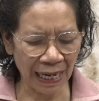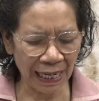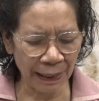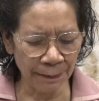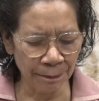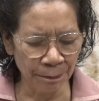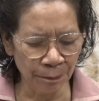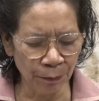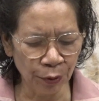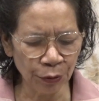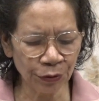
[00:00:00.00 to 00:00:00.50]

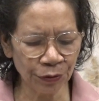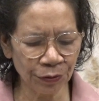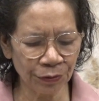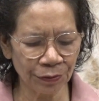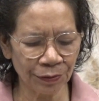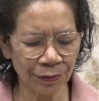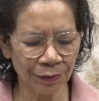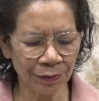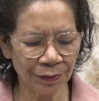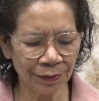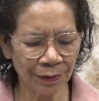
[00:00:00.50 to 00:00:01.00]
lembut
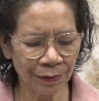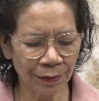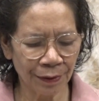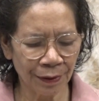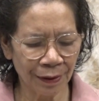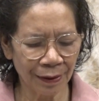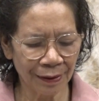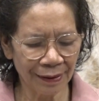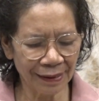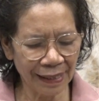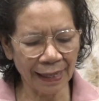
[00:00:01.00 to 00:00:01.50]

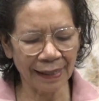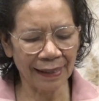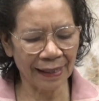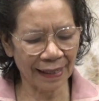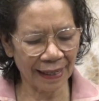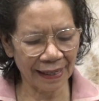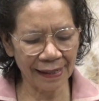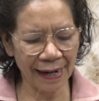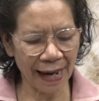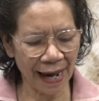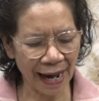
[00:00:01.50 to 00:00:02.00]
dan
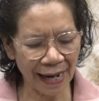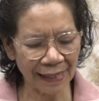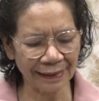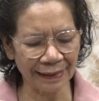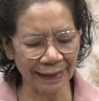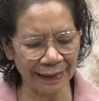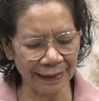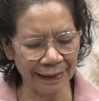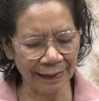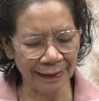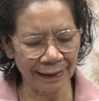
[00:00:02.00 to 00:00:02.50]
rendah
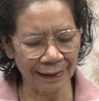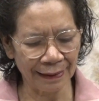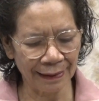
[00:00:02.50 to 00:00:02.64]
hati,